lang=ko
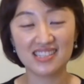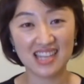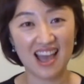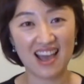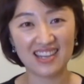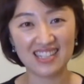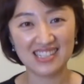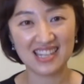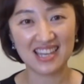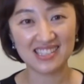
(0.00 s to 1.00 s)
자,
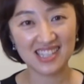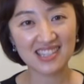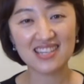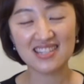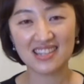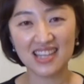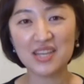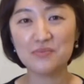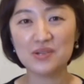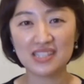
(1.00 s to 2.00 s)
이제 책다세
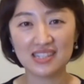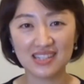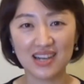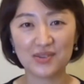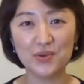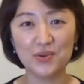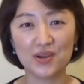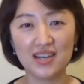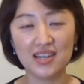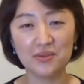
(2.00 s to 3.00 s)
타임머신을 타고